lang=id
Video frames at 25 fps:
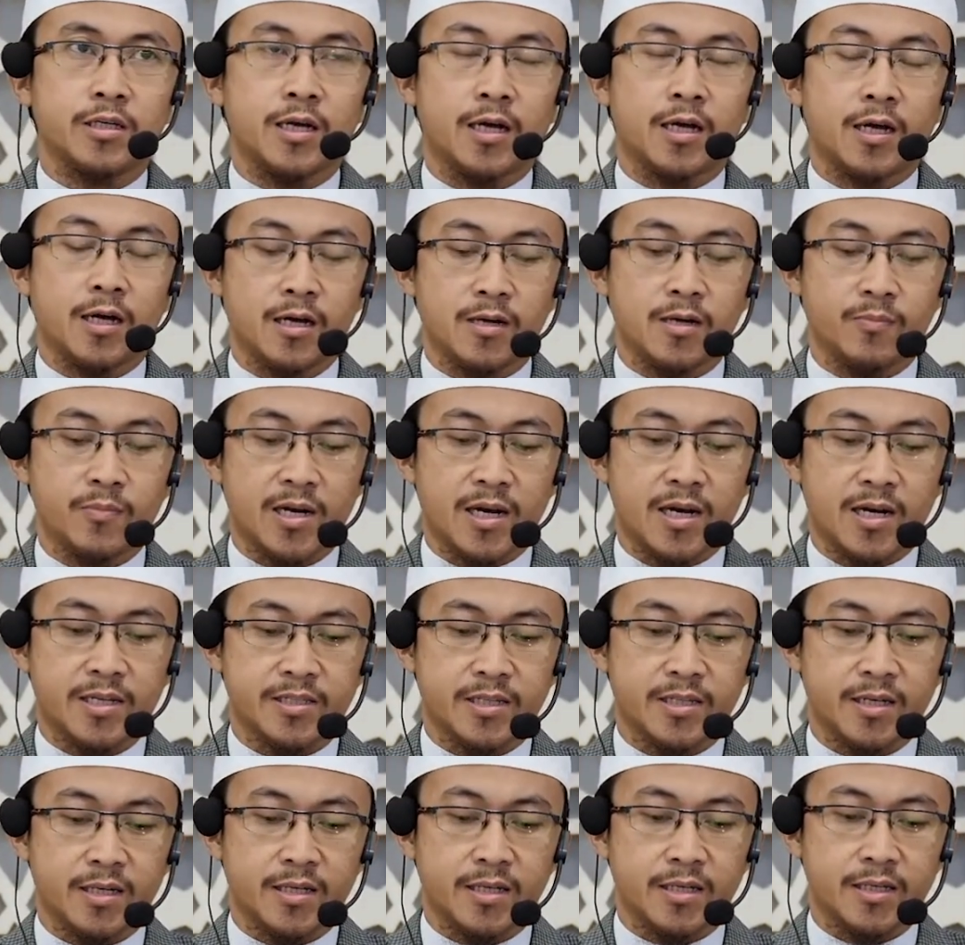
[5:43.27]
akan
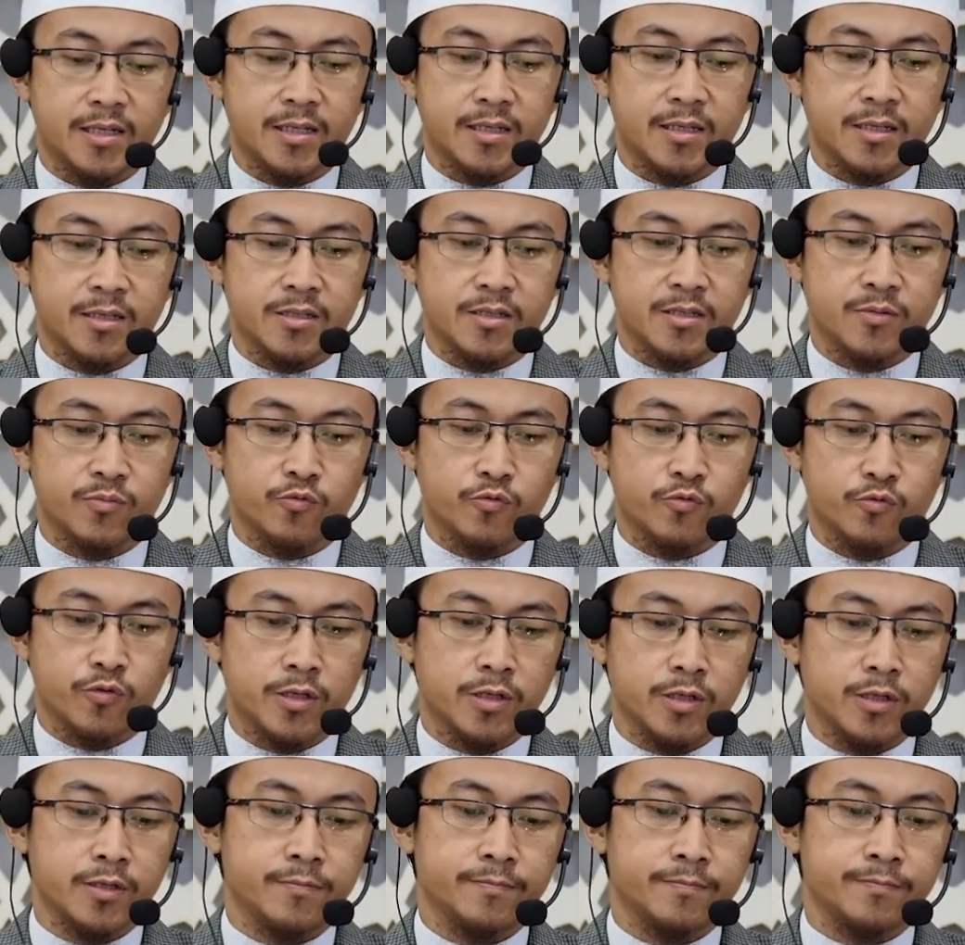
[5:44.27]
mengajari kita
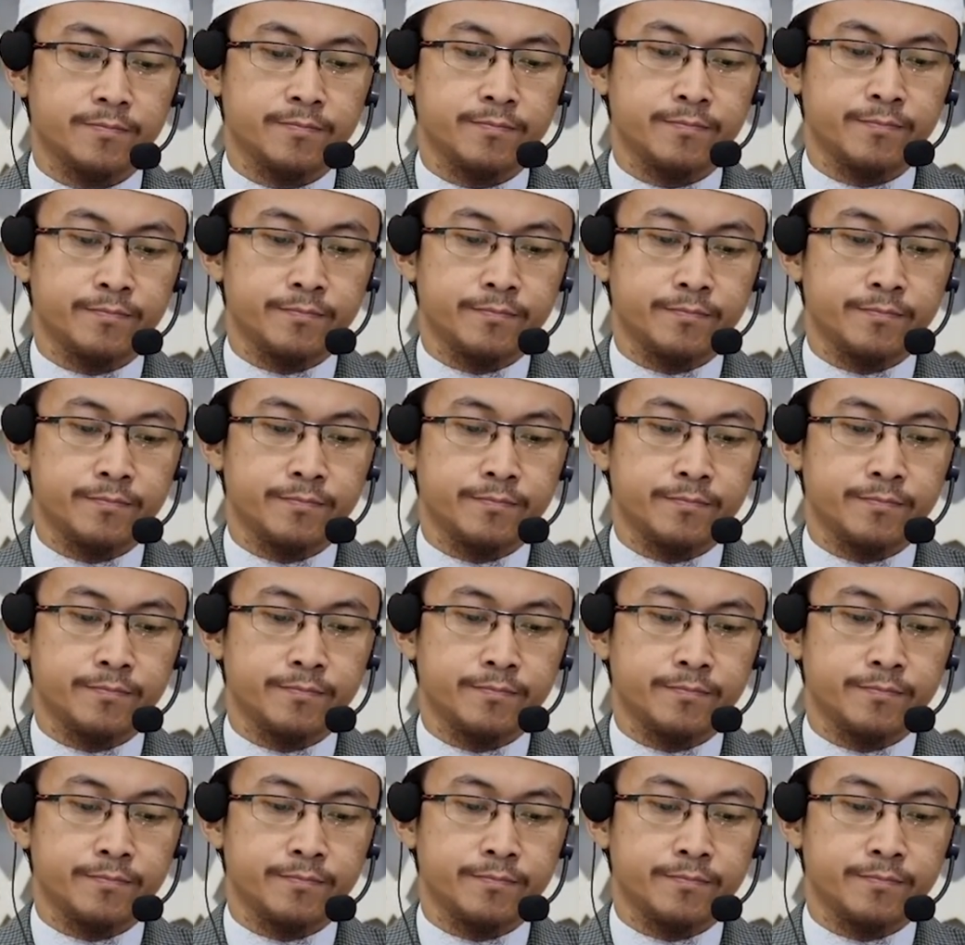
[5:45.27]
semua